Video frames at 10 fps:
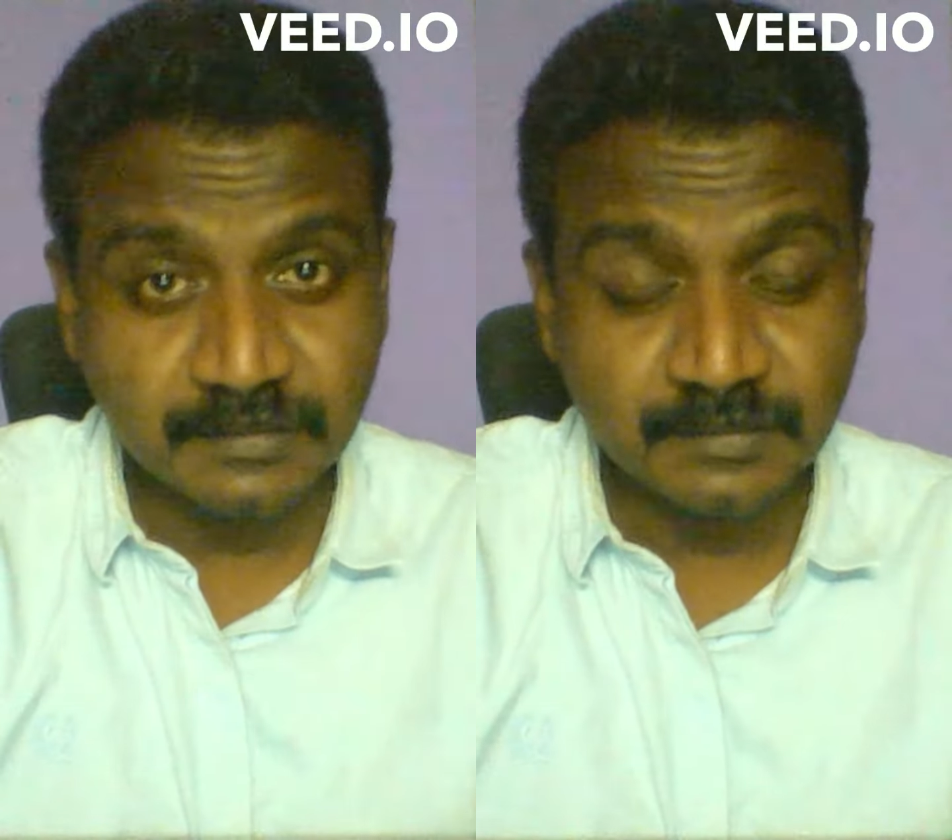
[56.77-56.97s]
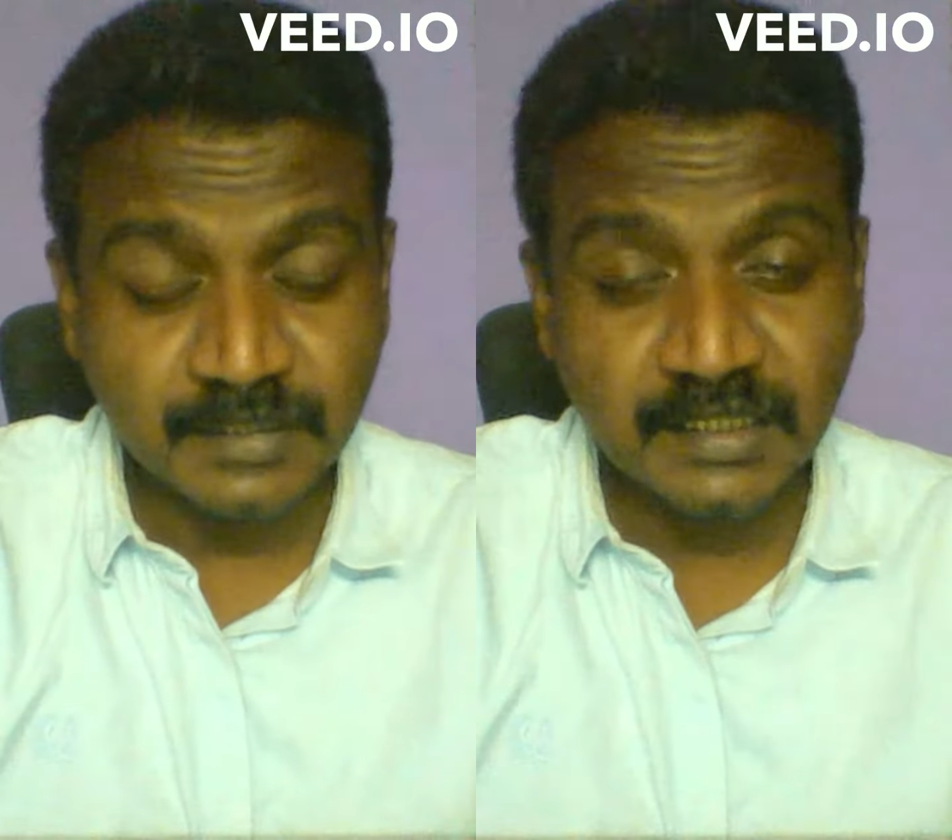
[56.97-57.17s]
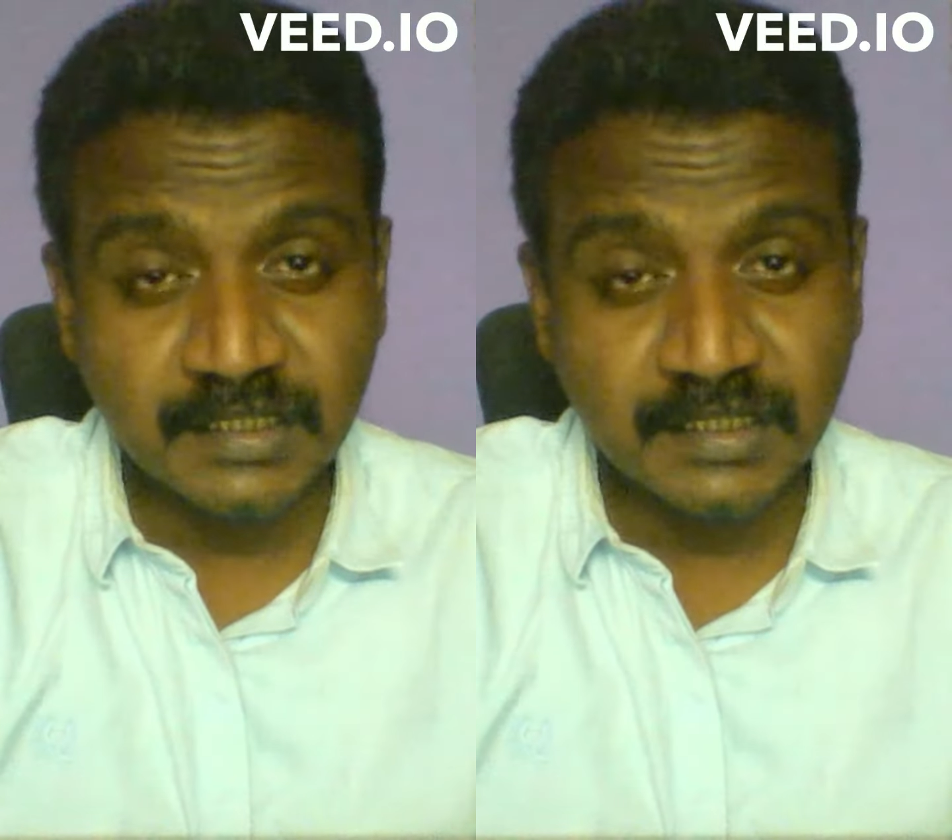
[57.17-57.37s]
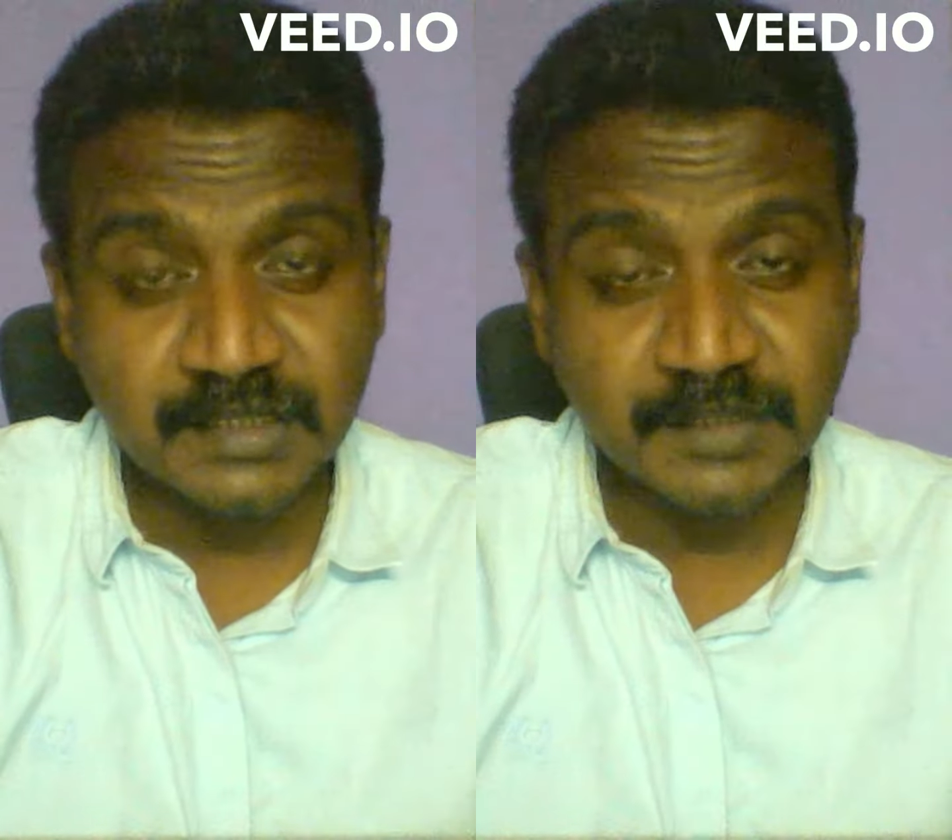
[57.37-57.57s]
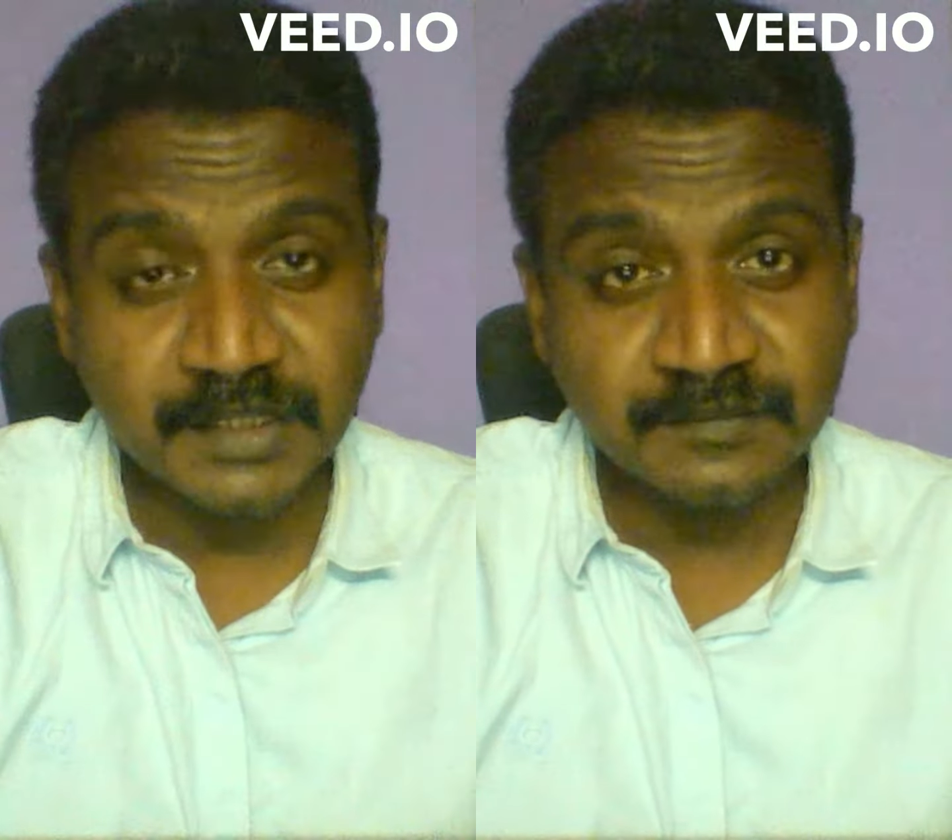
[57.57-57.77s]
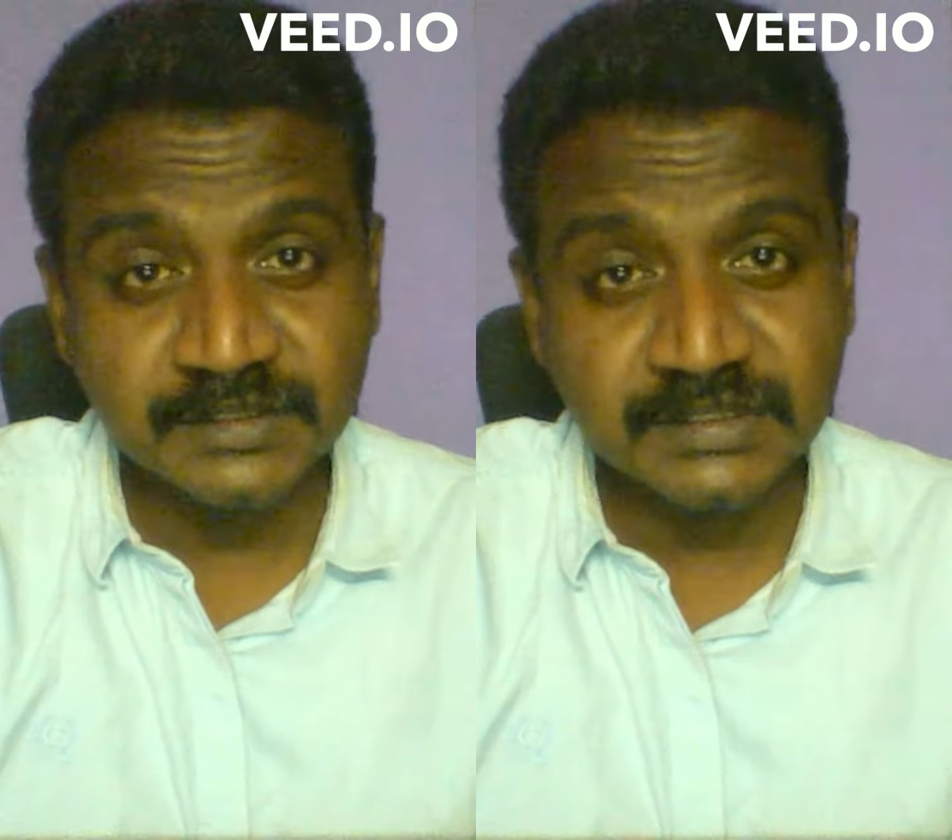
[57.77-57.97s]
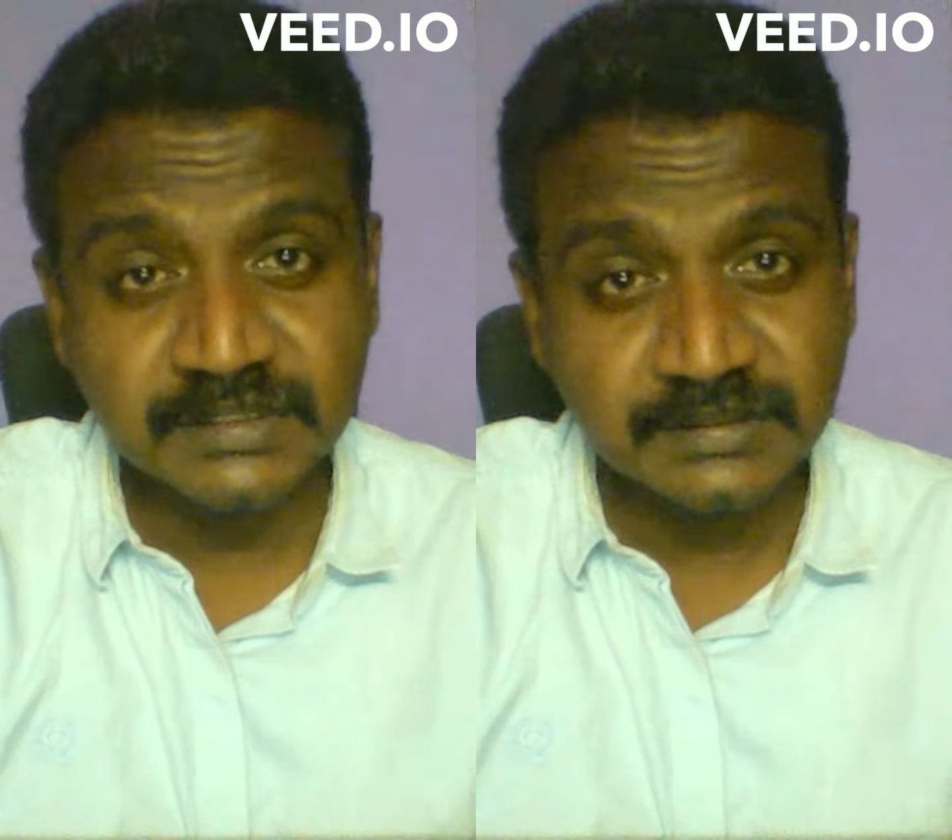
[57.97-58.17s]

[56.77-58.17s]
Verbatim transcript: மக்கள் நீதி மையம் வந்துட்டு